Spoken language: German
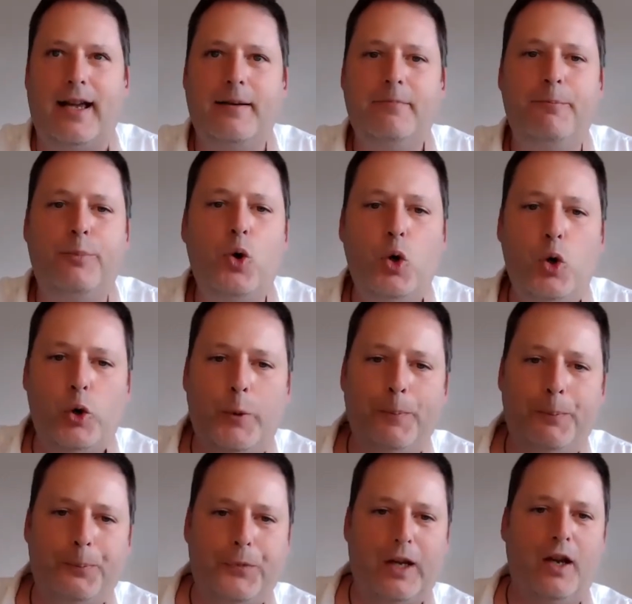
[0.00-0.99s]
ein Buch
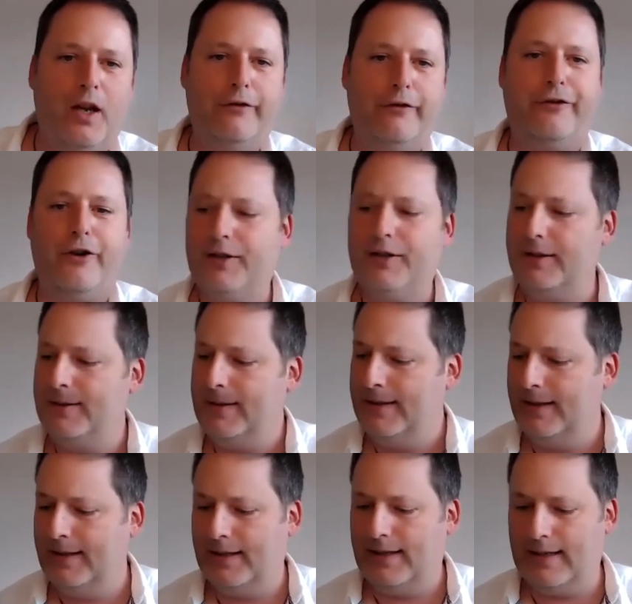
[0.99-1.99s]
mhm.
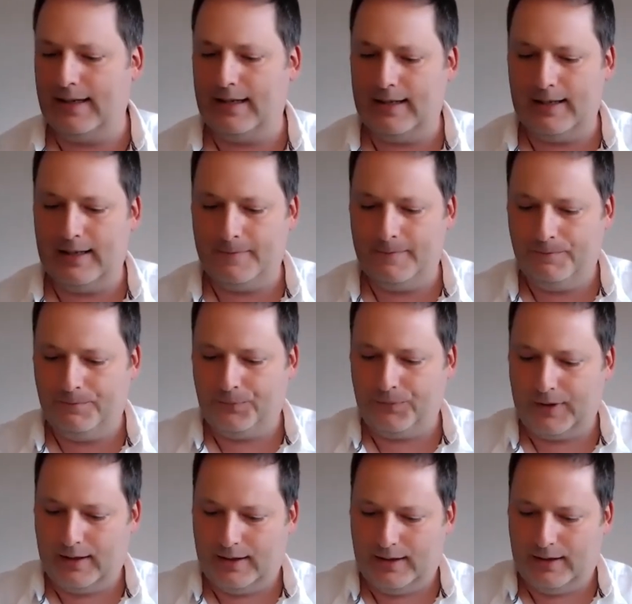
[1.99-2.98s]
von, äh,
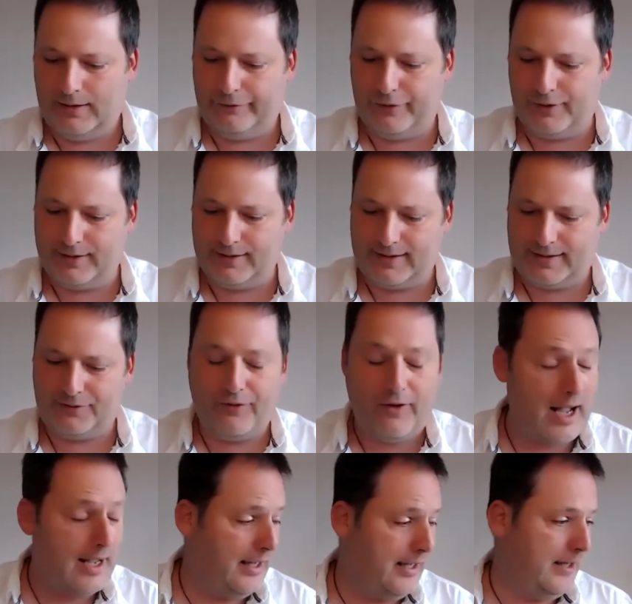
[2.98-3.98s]
von
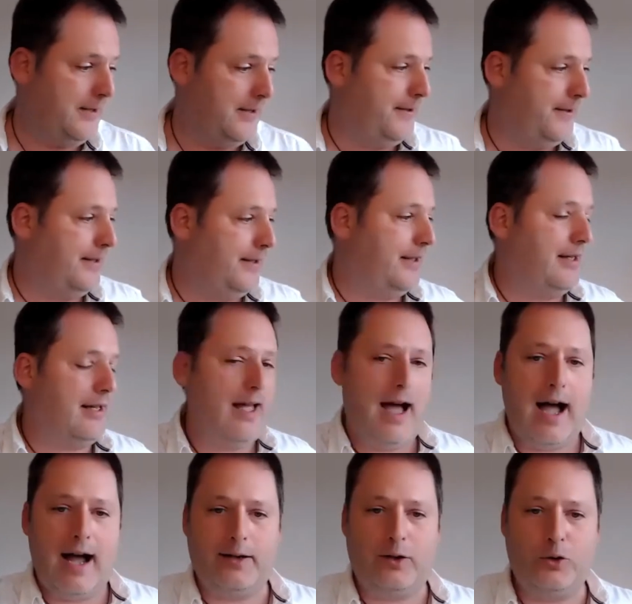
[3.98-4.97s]
zwei
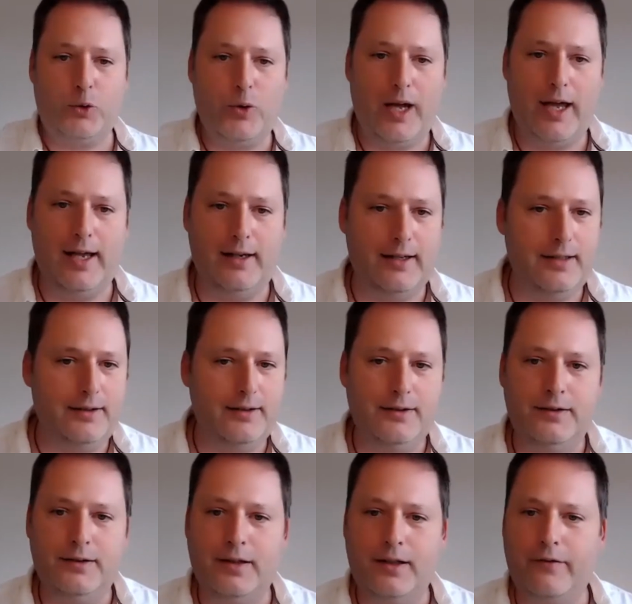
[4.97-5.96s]

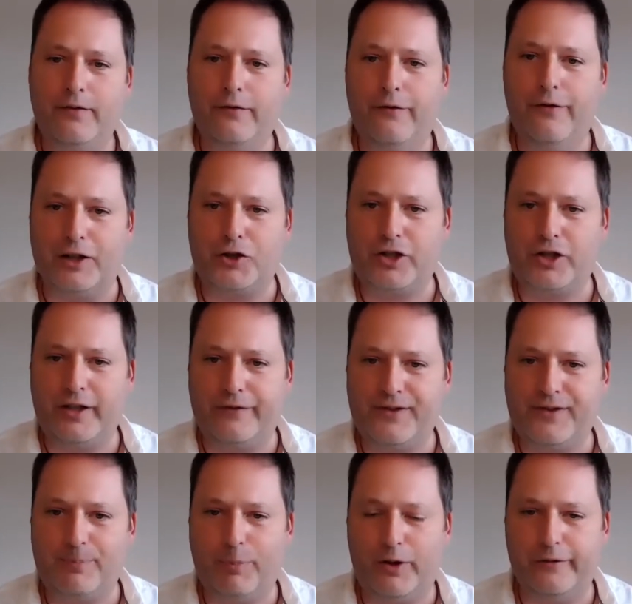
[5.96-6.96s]
aktuellen
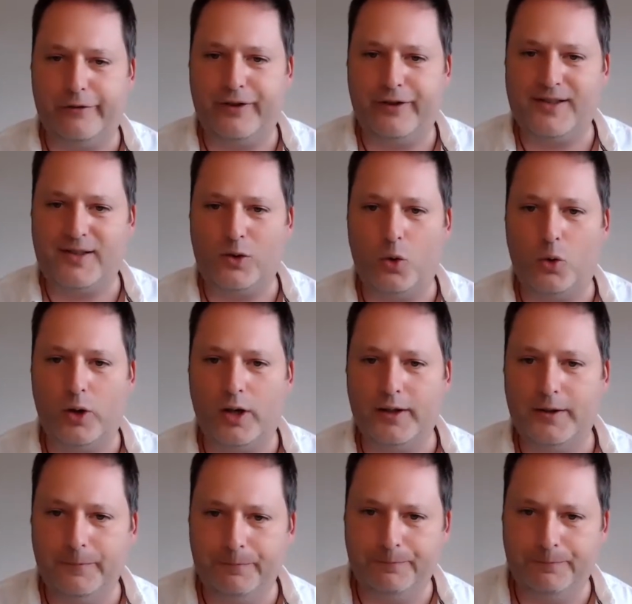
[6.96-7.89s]
Wirtschaftsprofessoren.